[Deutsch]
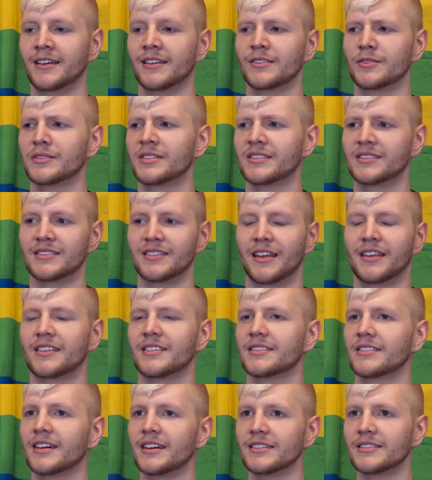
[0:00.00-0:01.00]
so, das ist eigentlich
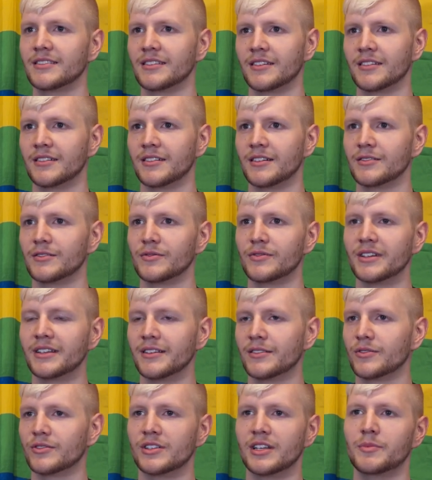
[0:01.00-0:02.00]
das Einzige. Also
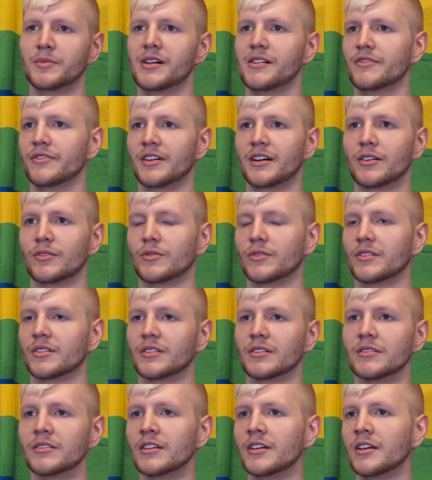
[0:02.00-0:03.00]
wirklich so schlimme
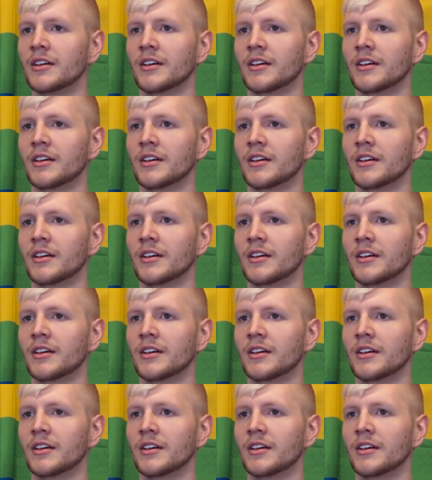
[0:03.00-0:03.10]
Erfahrungen